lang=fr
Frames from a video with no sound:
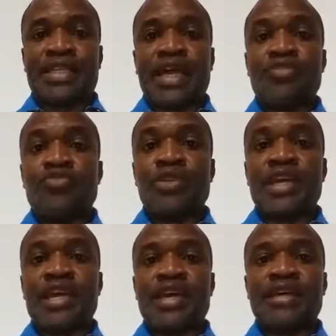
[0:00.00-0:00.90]
ta
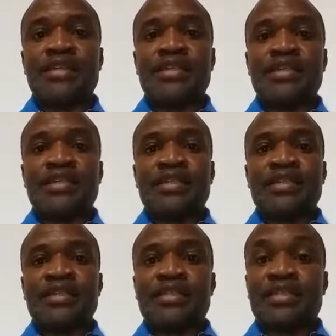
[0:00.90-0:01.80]
lumière
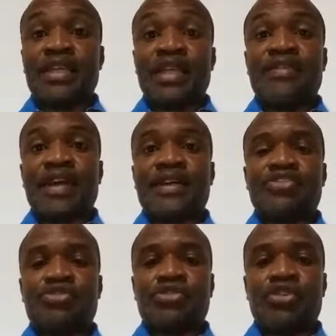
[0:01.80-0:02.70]
s'élèvera
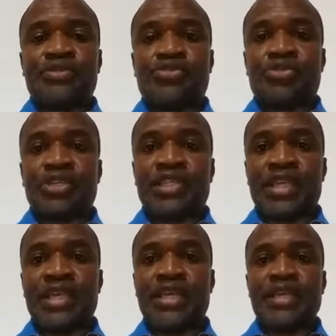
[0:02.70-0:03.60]
sur
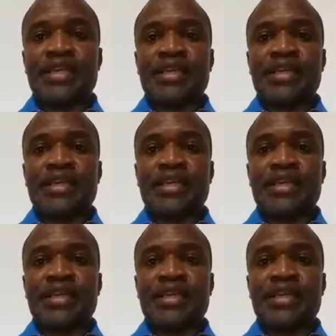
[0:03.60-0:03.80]
l'obscurité